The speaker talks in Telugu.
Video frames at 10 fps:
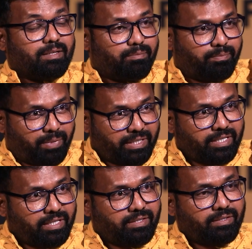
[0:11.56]

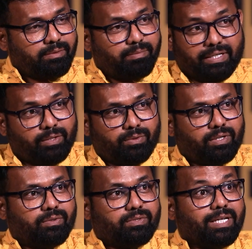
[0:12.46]
బడ్జెట్ బట్టి
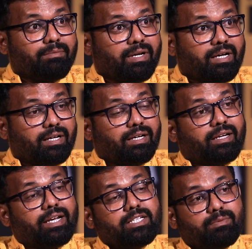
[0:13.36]
ఉండదు సినిమా
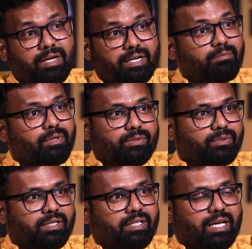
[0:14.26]
రేంజ్ మారడం బట్టి
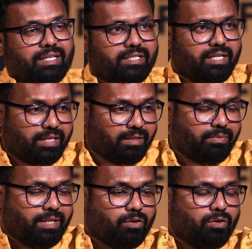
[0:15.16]
ఉంటుంది అది
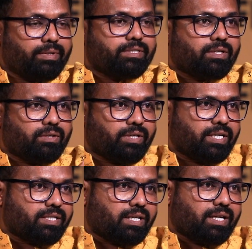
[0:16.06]
తక్కువ బడ్జెట్లో
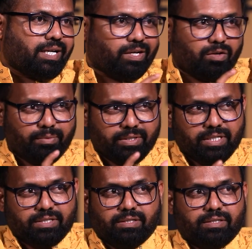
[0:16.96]
చేస్తారా ఎక్కువ
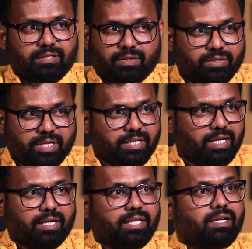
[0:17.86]
బడ్జెట్లో చేశారా
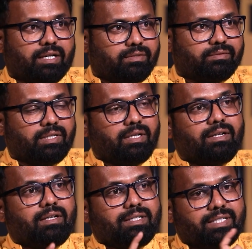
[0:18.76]
అనేది కాదు
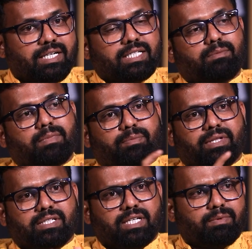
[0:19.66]
చిన్న సినిమా పెద్ద
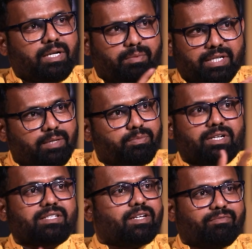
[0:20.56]
సినిమా అనే పర్సెప్షన్
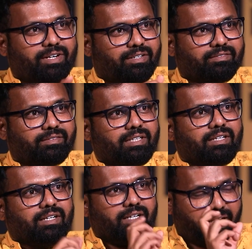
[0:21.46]
ఇస్ డిఫరెంట్
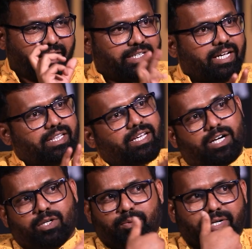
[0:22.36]
హిట్ అయితే
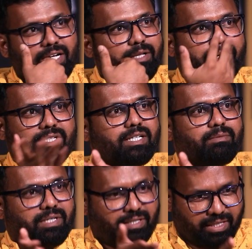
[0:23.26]
ఆటోమేటిక్ అది పెద్ద సినిమా
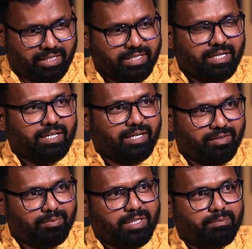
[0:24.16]
రీసెంట్గా వన్
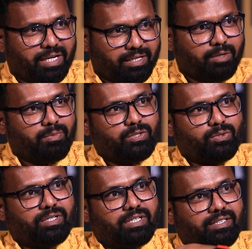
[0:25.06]
మంత్ బ్యాక్ హనుమాన్ చూడండి